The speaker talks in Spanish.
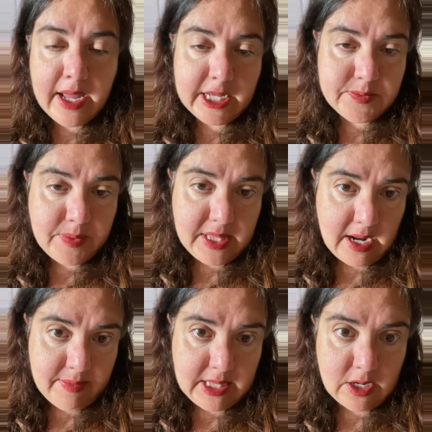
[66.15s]

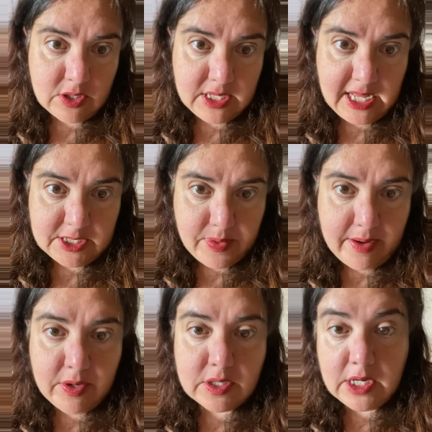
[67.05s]
especialmente los días
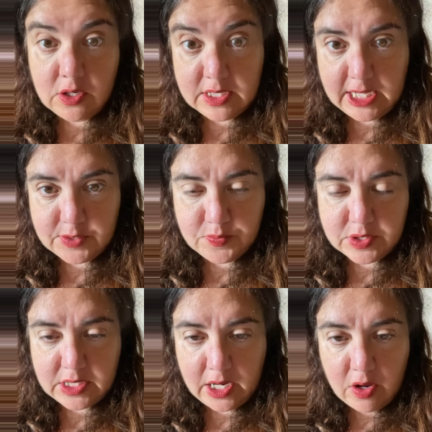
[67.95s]
previos y los días
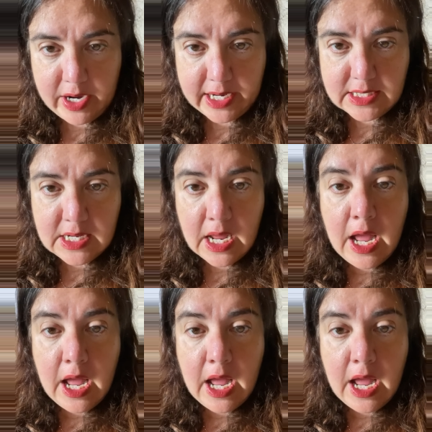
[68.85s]
posteriores,